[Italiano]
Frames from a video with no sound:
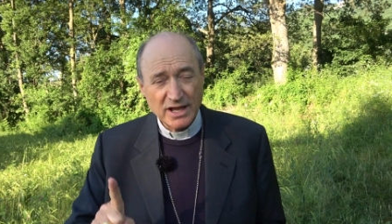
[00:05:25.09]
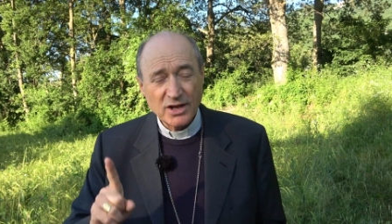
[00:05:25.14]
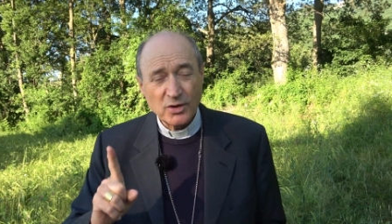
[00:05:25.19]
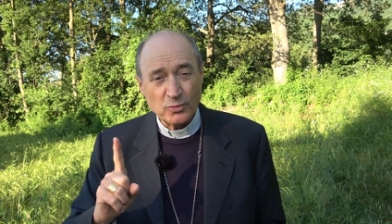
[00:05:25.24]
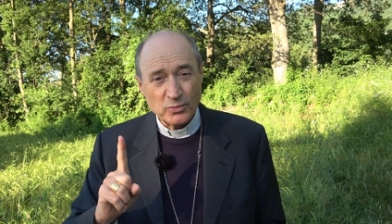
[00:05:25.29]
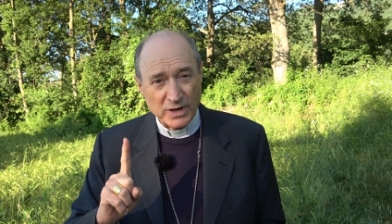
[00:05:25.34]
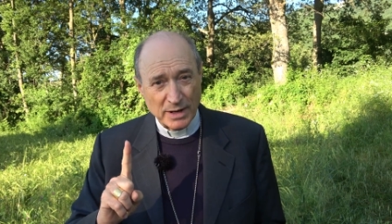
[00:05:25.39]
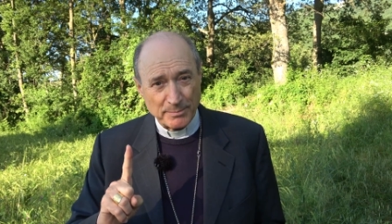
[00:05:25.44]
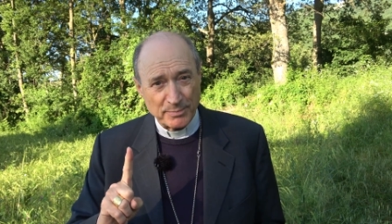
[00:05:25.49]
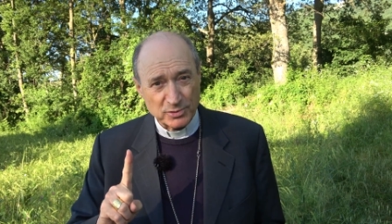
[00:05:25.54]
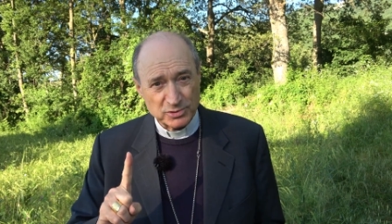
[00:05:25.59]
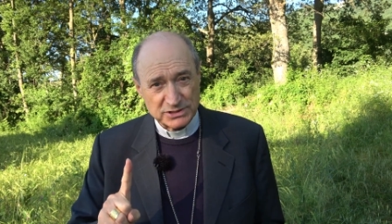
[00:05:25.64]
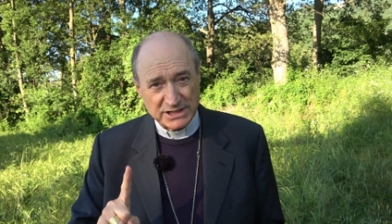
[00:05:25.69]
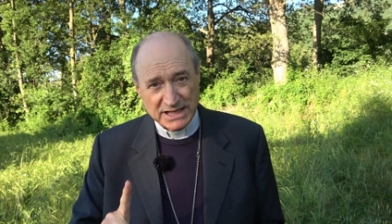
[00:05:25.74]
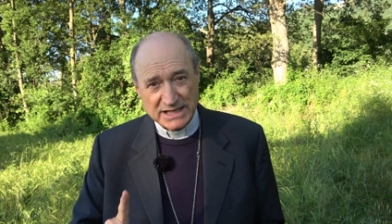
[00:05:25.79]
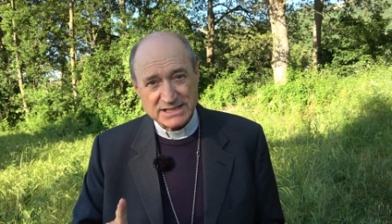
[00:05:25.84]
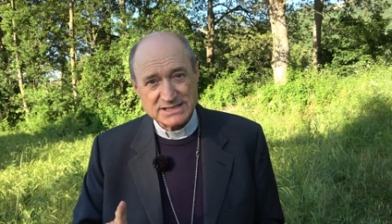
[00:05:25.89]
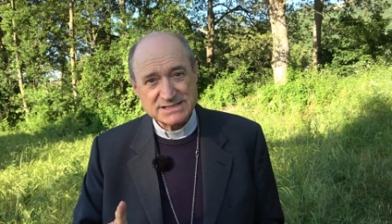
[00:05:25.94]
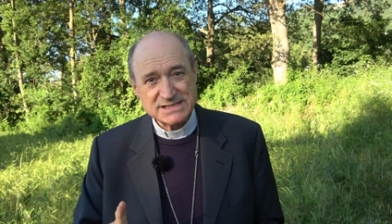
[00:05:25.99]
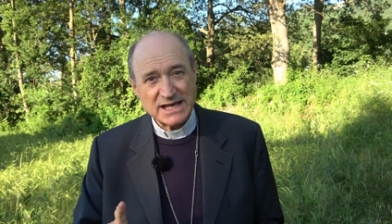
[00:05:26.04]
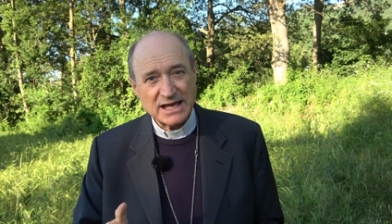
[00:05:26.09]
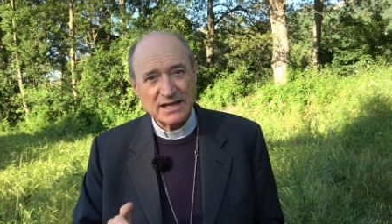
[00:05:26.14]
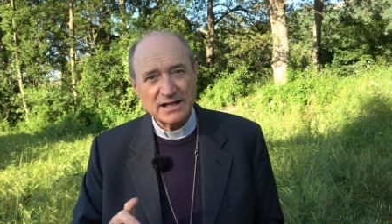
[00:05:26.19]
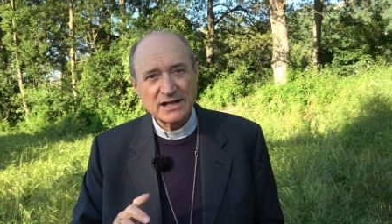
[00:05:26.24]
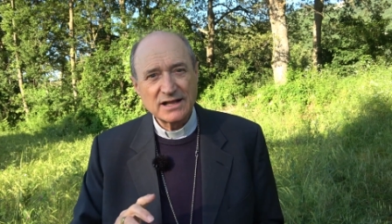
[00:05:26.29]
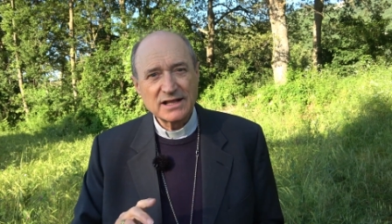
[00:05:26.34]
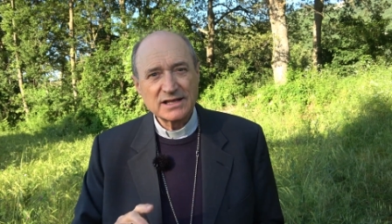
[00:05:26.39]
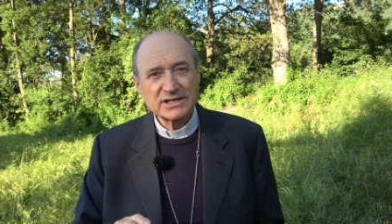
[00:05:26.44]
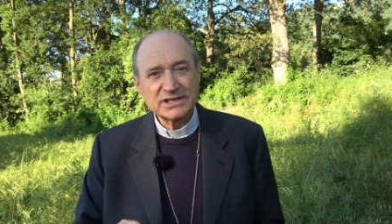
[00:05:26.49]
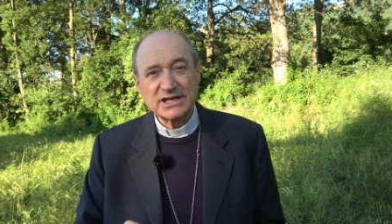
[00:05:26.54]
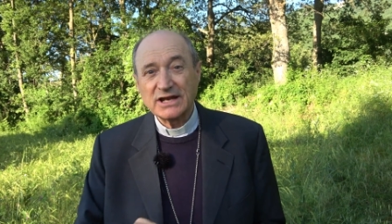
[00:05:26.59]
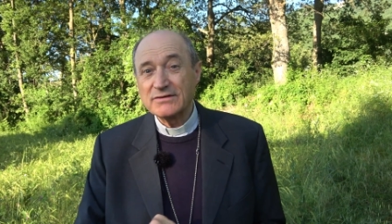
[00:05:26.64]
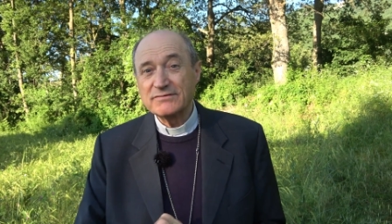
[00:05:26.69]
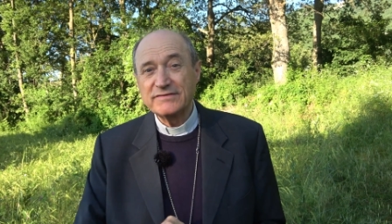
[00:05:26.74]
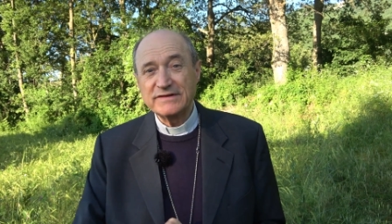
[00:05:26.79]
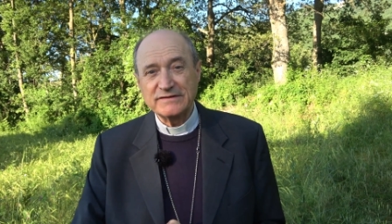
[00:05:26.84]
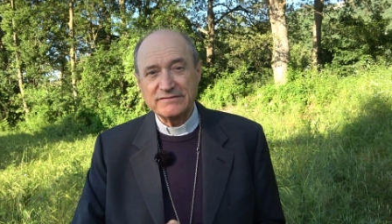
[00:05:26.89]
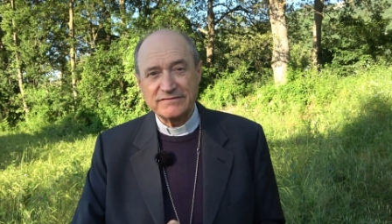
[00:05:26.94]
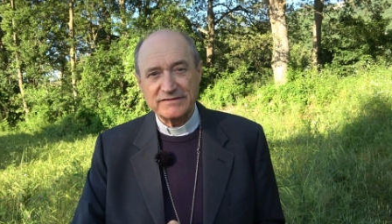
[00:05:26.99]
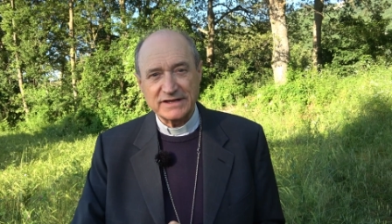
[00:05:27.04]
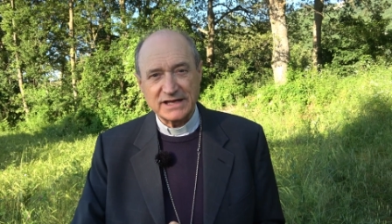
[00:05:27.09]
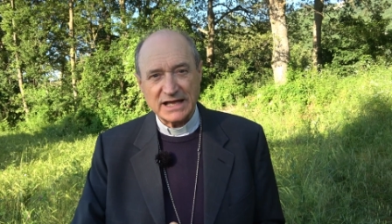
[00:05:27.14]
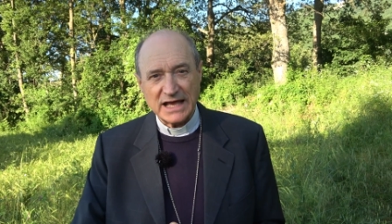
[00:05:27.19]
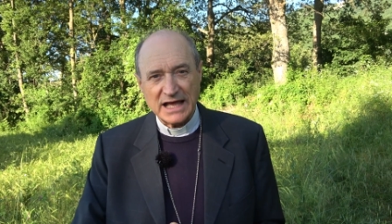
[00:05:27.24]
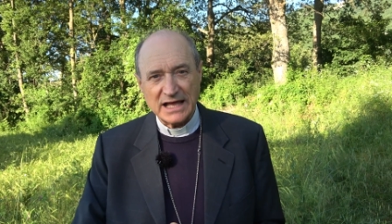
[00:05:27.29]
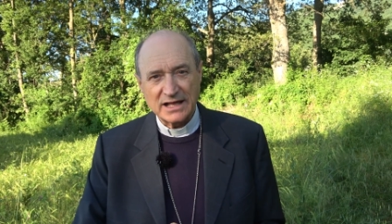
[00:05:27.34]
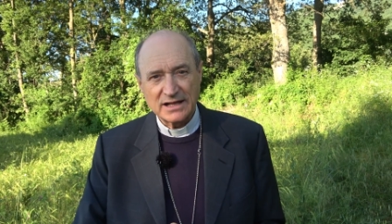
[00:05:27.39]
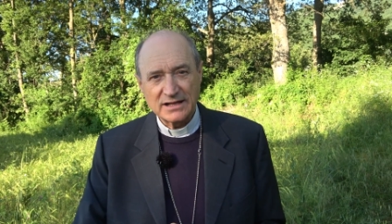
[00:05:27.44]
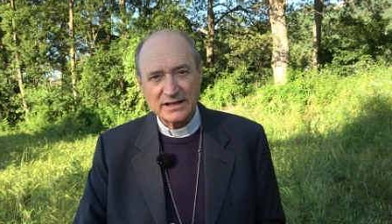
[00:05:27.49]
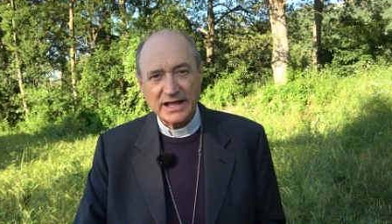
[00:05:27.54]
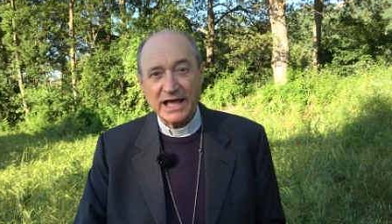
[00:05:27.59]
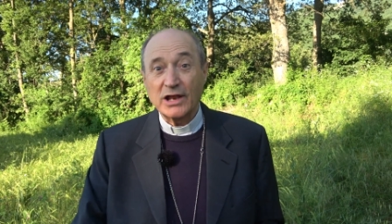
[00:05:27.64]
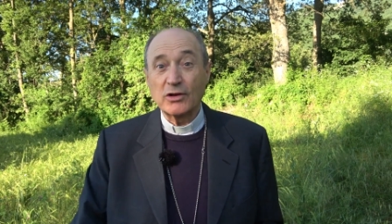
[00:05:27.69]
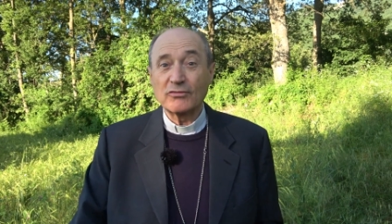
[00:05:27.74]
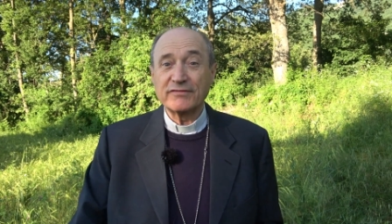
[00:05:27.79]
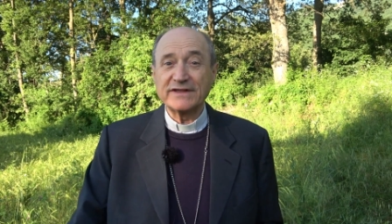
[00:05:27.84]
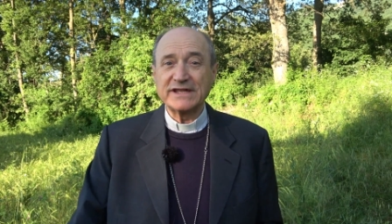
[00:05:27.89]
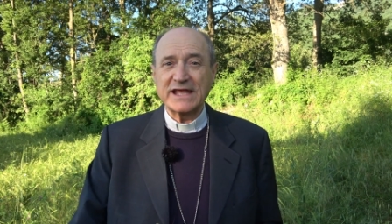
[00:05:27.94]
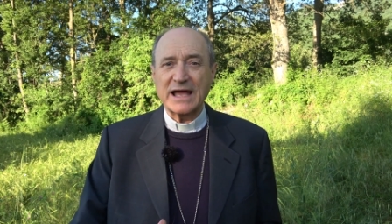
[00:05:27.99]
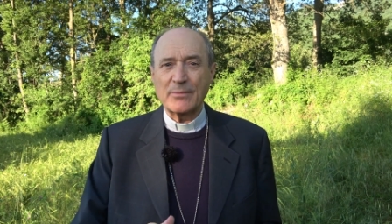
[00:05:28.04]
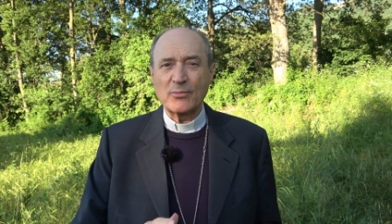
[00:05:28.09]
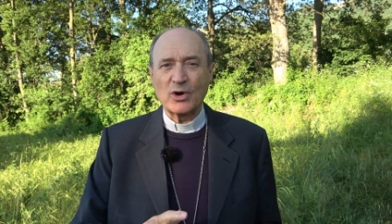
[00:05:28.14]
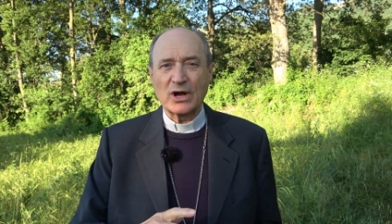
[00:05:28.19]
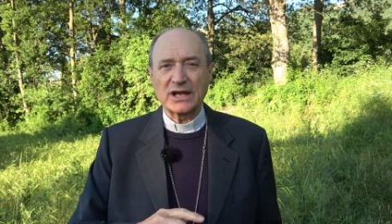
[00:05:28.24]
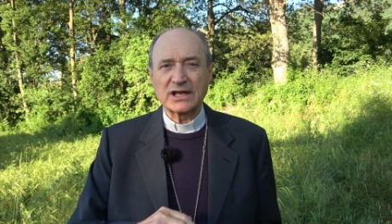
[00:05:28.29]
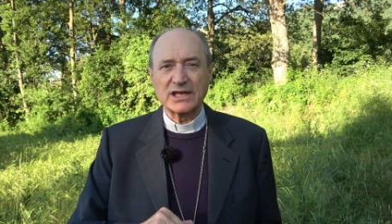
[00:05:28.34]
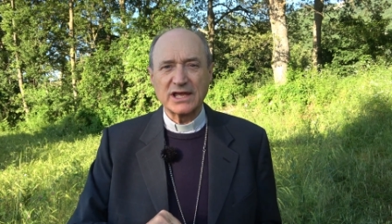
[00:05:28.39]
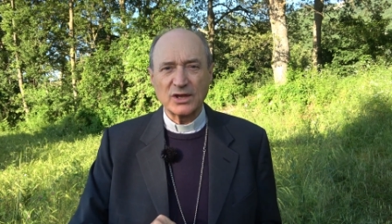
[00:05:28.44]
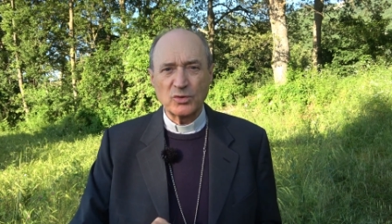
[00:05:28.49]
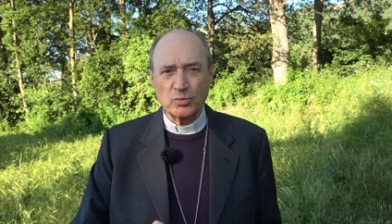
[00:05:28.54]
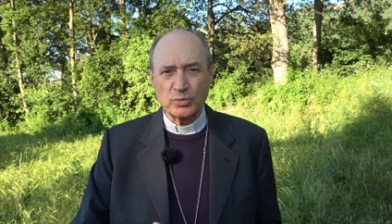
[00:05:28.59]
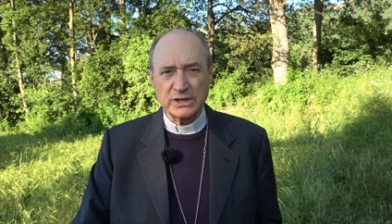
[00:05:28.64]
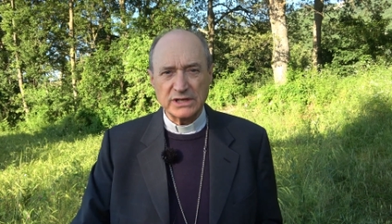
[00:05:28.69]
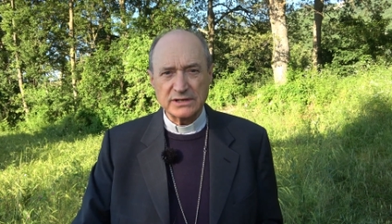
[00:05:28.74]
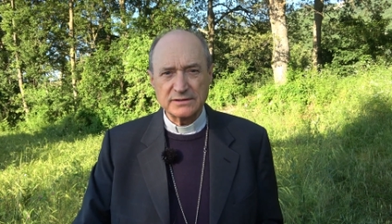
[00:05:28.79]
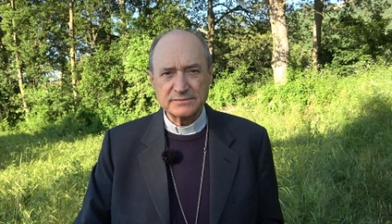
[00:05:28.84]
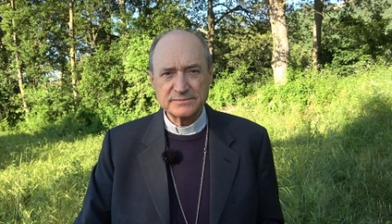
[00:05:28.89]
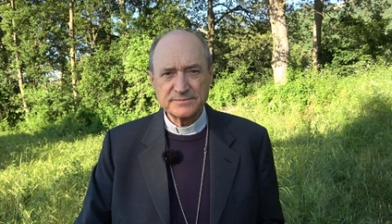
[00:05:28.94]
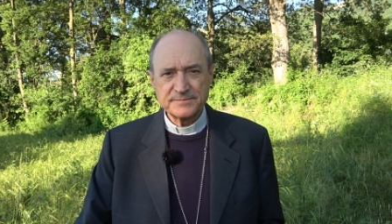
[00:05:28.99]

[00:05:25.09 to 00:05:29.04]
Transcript: una potenza salvifica. E lo vediamo anche qui.